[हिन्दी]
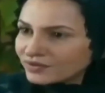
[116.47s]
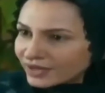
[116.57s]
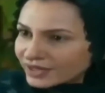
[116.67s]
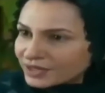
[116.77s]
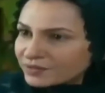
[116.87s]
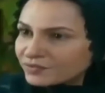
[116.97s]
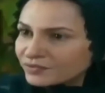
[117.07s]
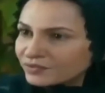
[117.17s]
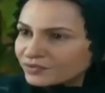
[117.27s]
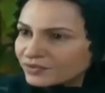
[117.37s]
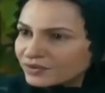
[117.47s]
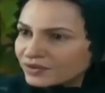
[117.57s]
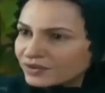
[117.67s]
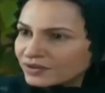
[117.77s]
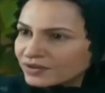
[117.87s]
रहीम हूँ
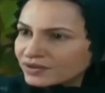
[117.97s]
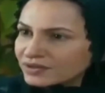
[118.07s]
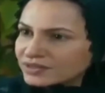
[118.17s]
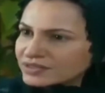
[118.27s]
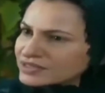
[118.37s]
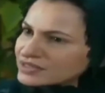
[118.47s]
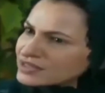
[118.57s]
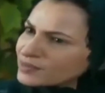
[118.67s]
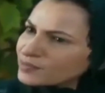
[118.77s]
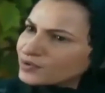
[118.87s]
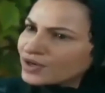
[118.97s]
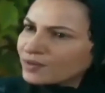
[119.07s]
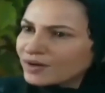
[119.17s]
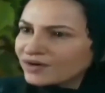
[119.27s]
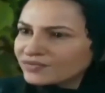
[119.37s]
सब
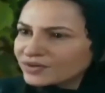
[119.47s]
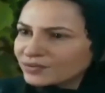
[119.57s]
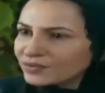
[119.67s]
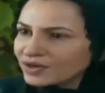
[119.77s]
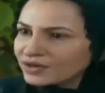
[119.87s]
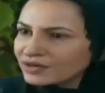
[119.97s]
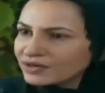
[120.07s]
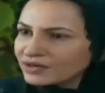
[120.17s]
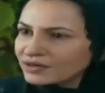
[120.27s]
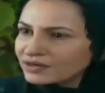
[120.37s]
गुनाह माफ करूँगा